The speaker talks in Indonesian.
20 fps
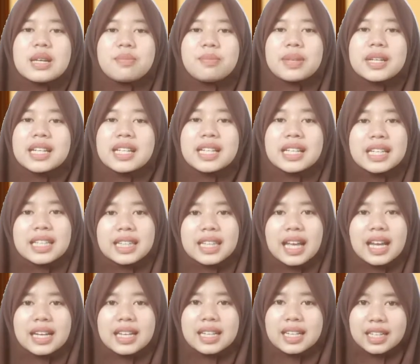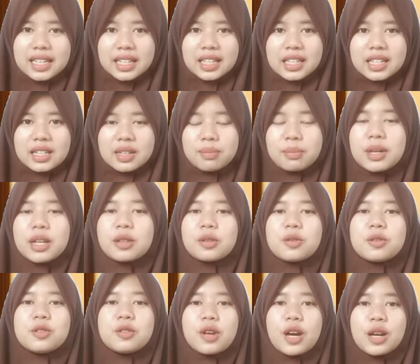Penelitian ini
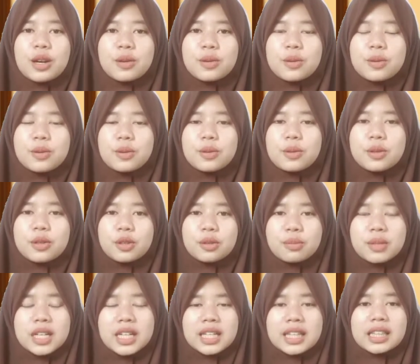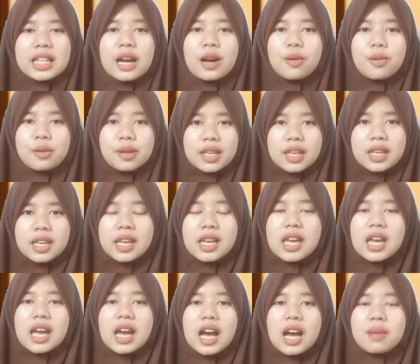bertujuan untuk mengetahui
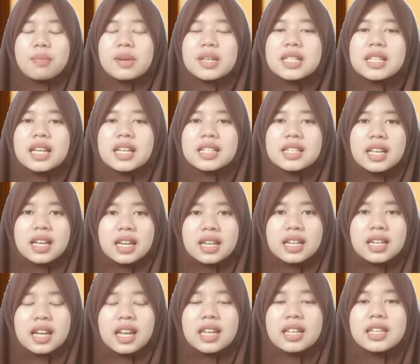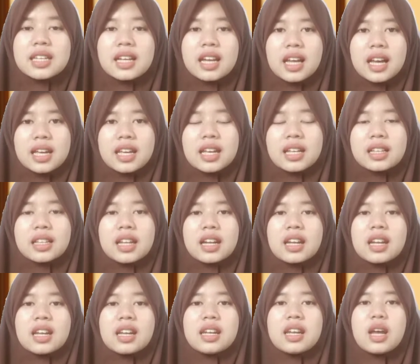apa saja nilai-nilai yang
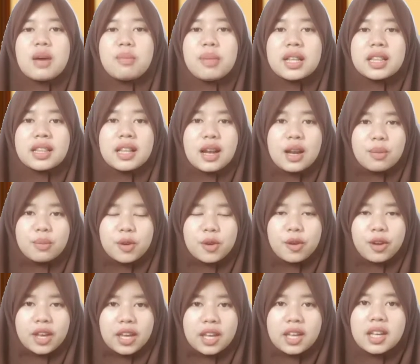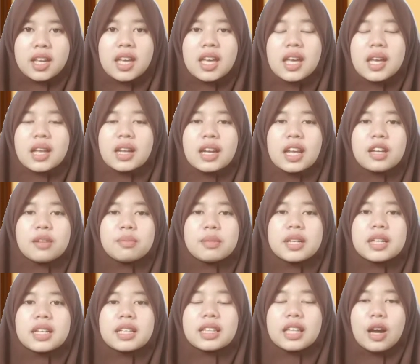terdapat dalam dongeng dan
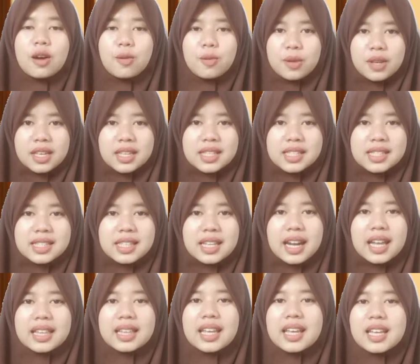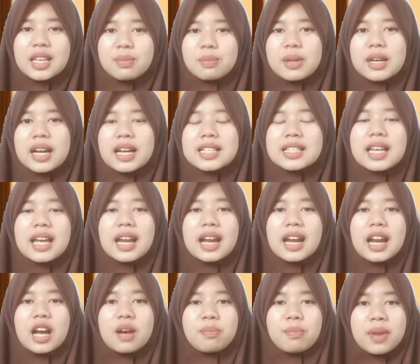mengetahui strategi pengajaran
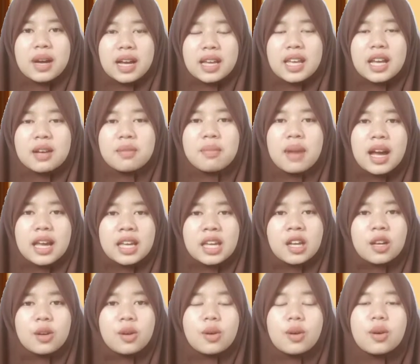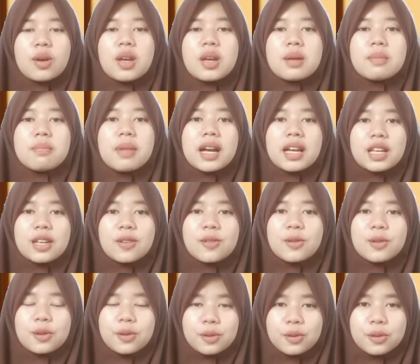apa yang baik bagi
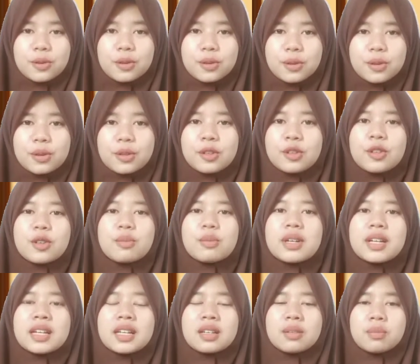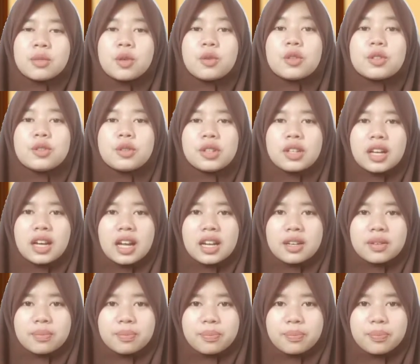guru untuk mewujudkan